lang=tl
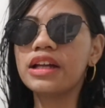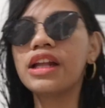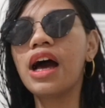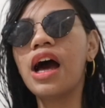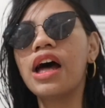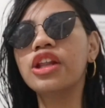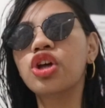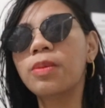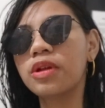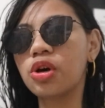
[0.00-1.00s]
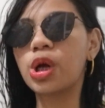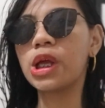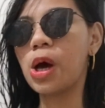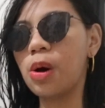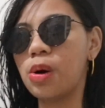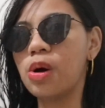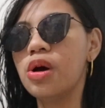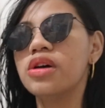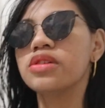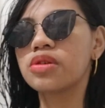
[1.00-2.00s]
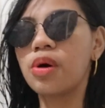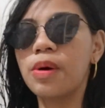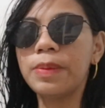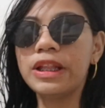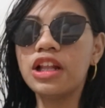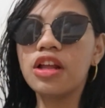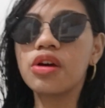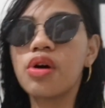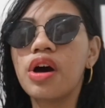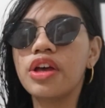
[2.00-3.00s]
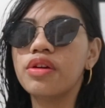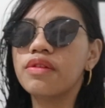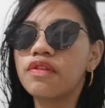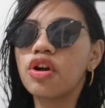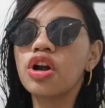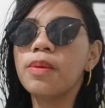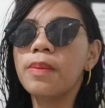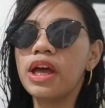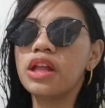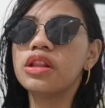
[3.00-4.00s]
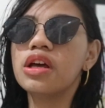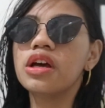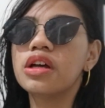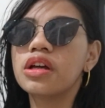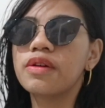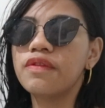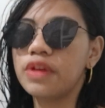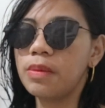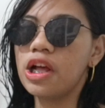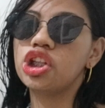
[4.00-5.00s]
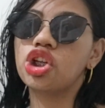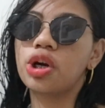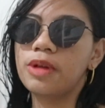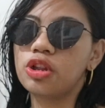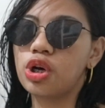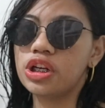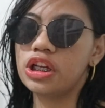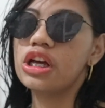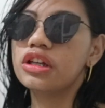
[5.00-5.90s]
Naka-dormitory ako So, pinili ko ay yung 4-bed female dormitory.